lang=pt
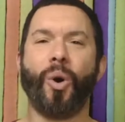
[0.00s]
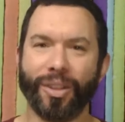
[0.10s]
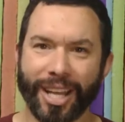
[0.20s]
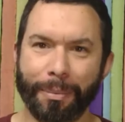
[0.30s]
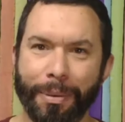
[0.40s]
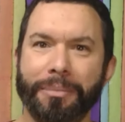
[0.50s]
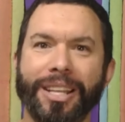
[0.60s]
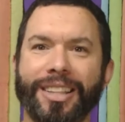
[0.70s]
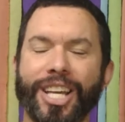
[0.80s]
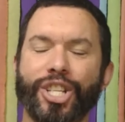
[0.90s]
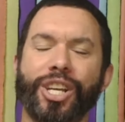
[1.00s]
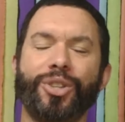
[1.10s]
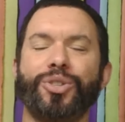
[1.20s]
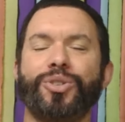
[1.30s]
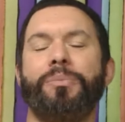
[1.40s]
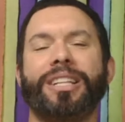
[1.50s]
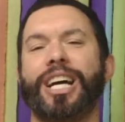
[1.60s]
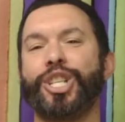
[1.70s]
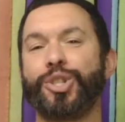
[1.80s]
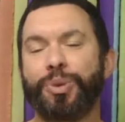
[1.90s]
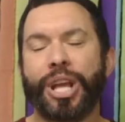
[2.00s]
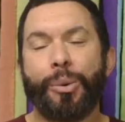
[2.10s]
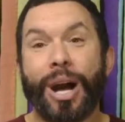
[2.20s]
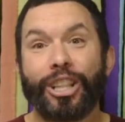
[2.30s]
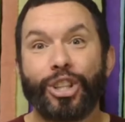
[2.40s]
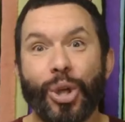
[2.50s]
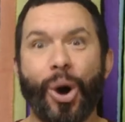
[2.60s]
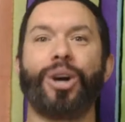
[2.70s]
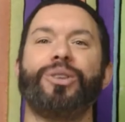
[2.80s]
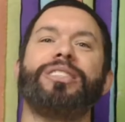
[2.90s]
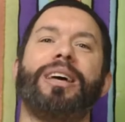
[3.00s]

Conta aqui pra mim, deixa aqui nos comentários, porque eu adoro